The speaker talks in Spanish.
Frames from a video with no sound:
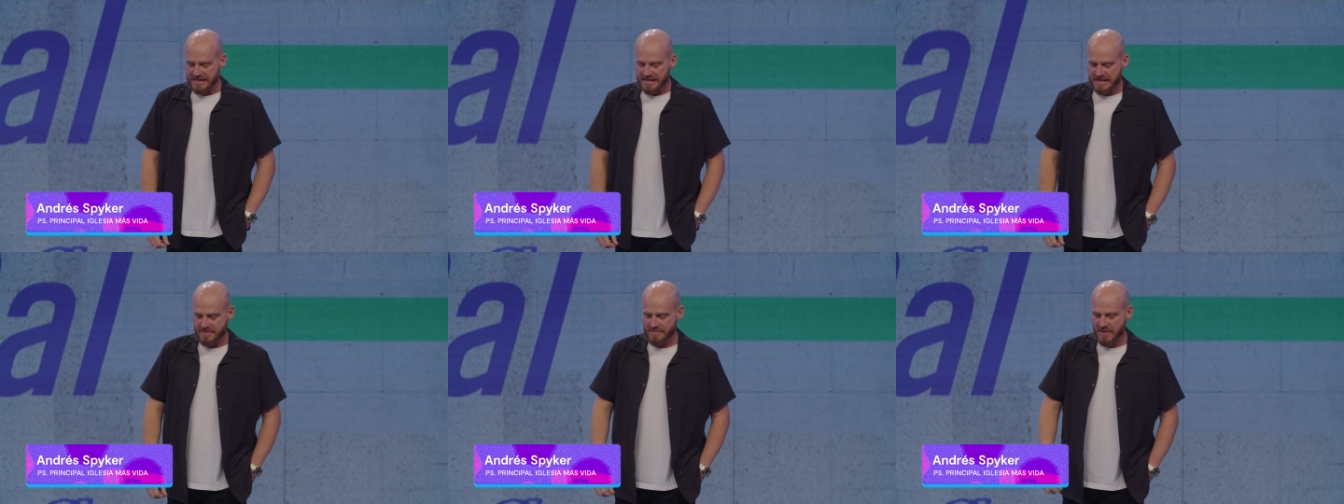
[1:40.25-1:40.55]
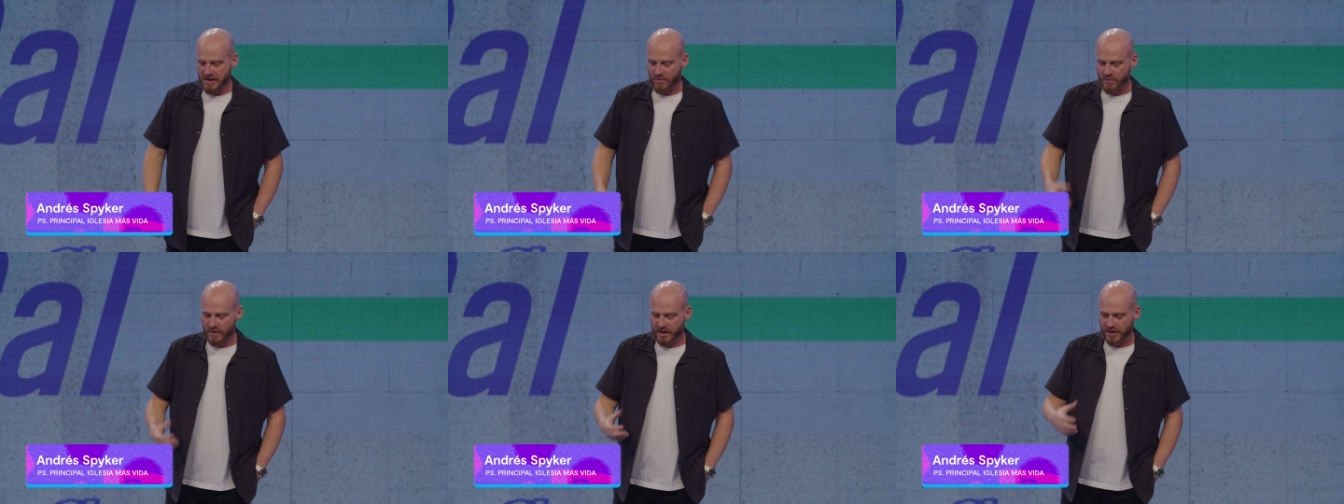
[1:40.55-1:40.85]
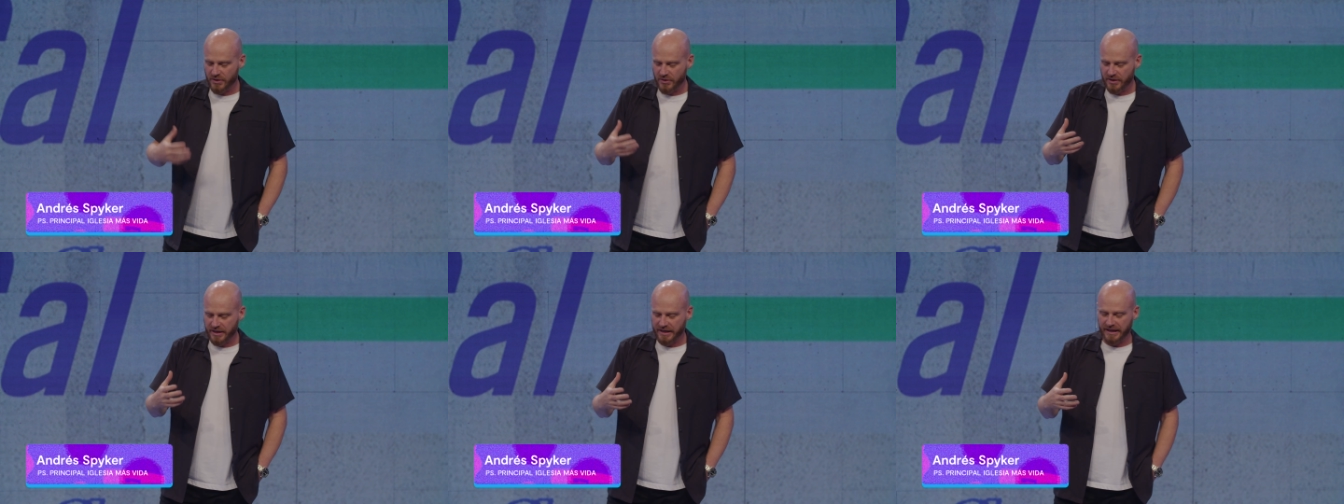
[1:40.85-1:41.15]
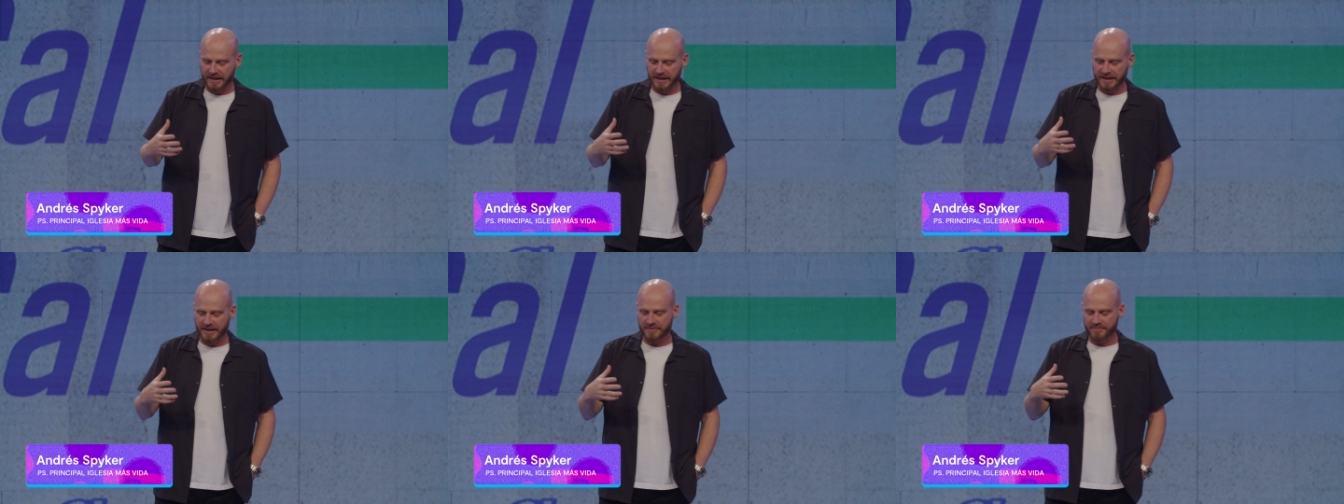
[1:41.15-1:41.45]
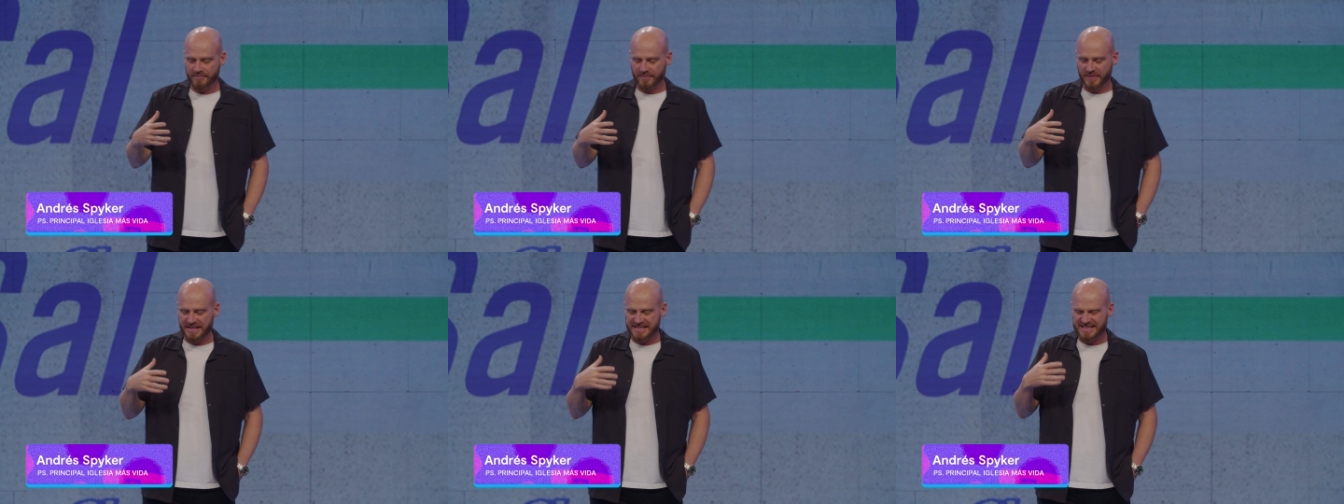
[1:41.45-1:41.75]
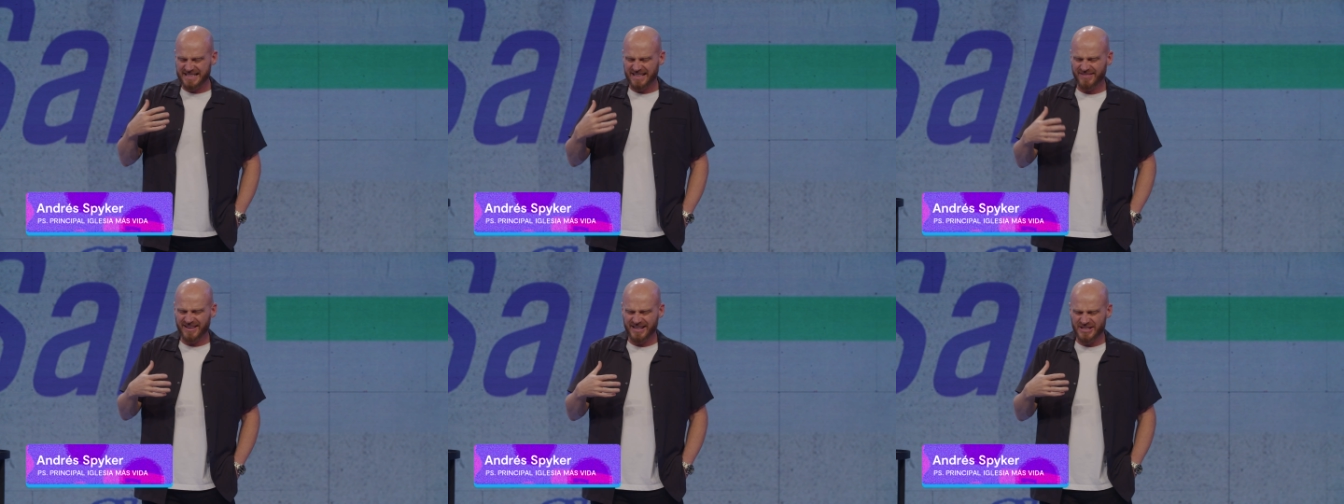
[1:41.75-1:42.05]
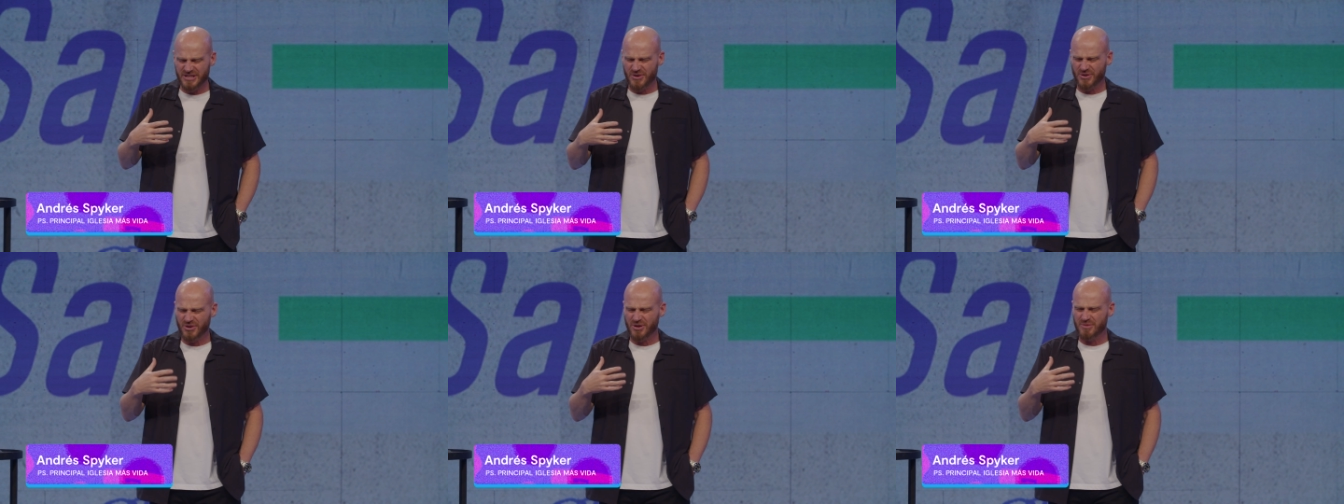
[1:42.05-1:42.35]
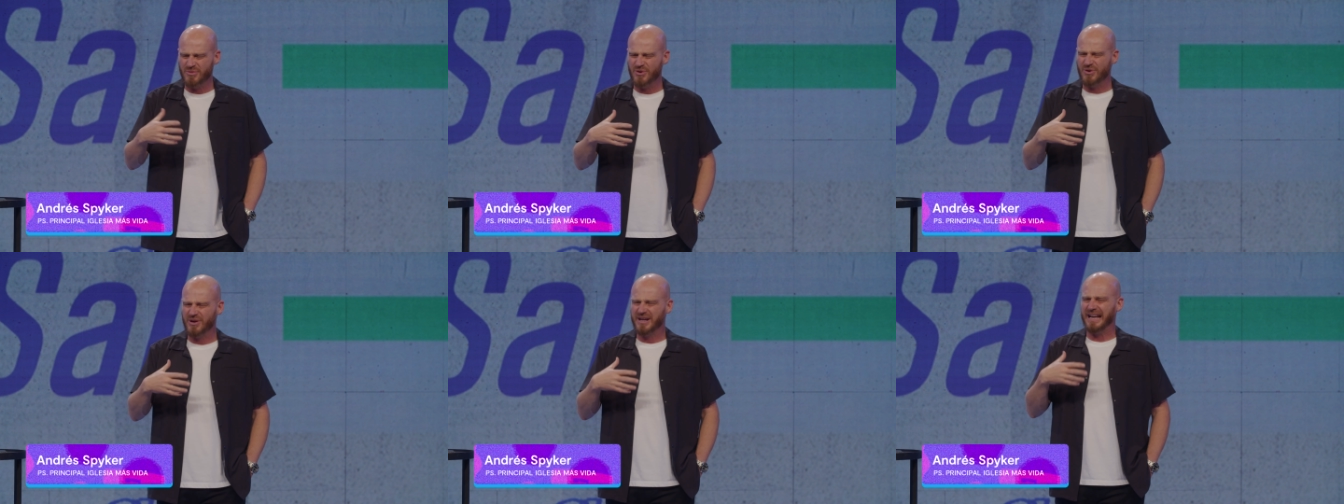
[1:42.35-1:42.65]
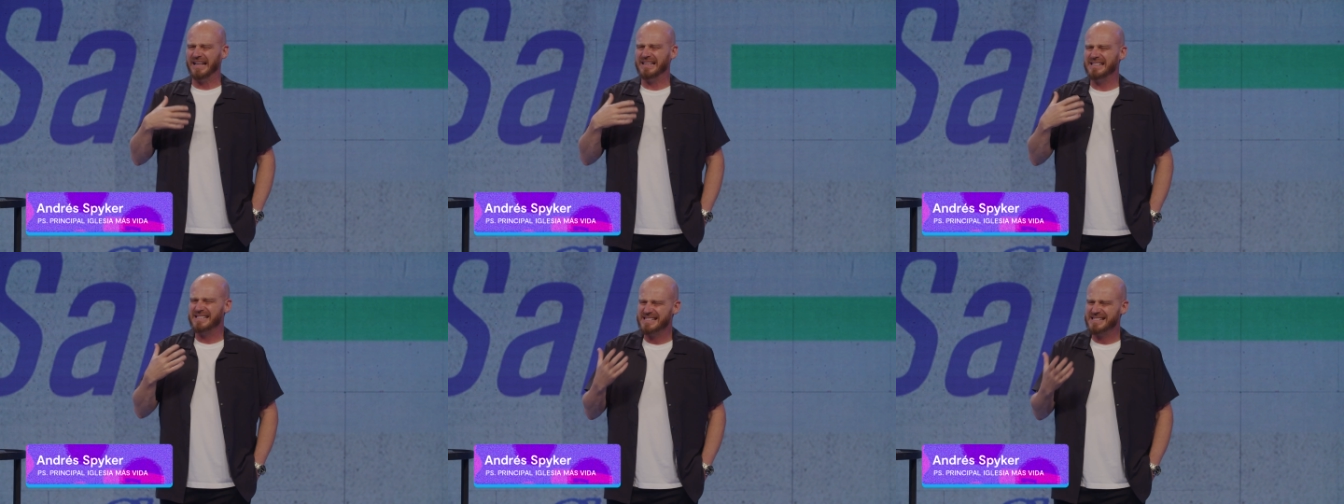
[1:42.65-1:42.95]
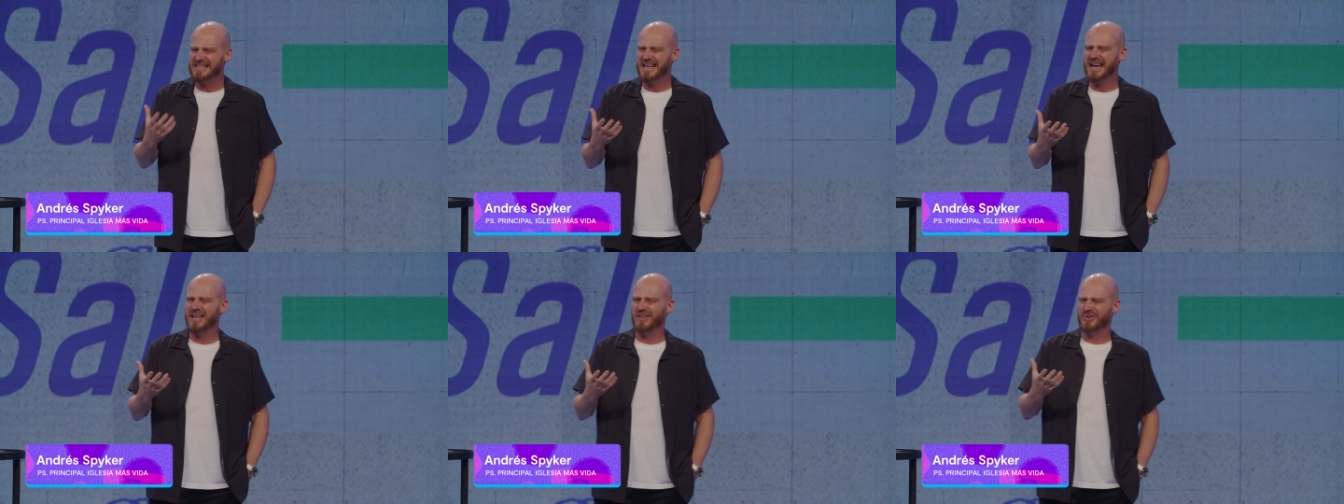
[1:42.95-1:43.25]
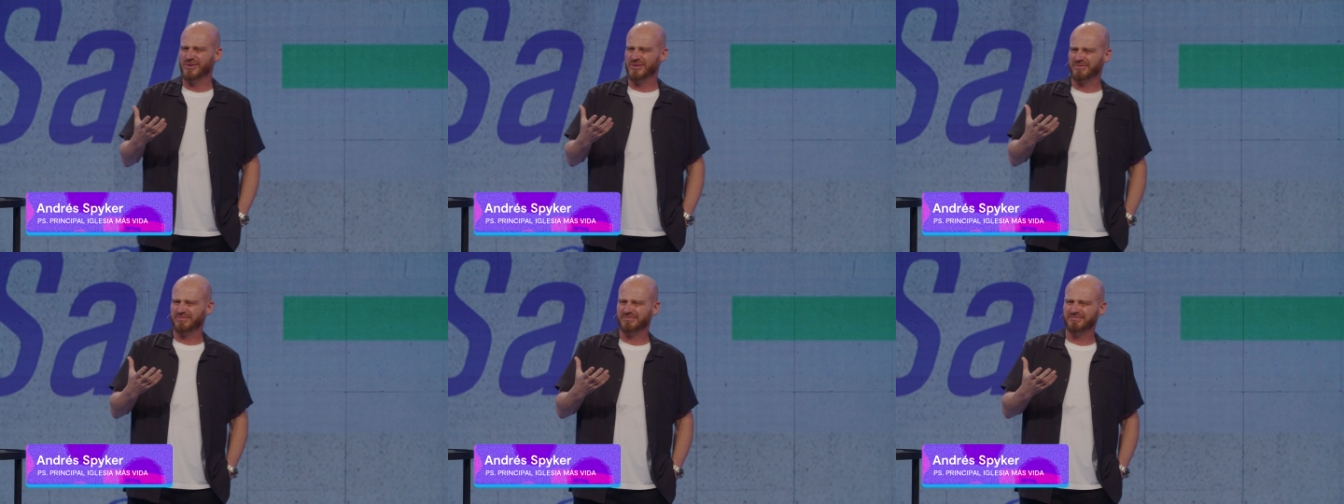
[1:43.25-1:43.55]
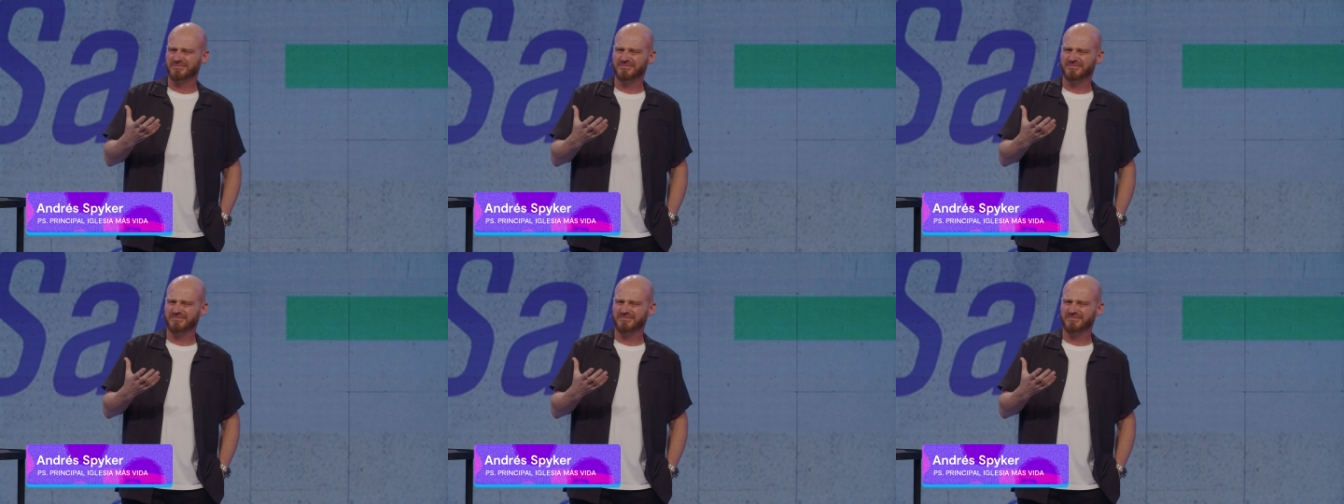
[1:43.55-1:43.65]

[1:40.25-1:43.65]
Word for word: y me acuerdo que estaba yo como cansado,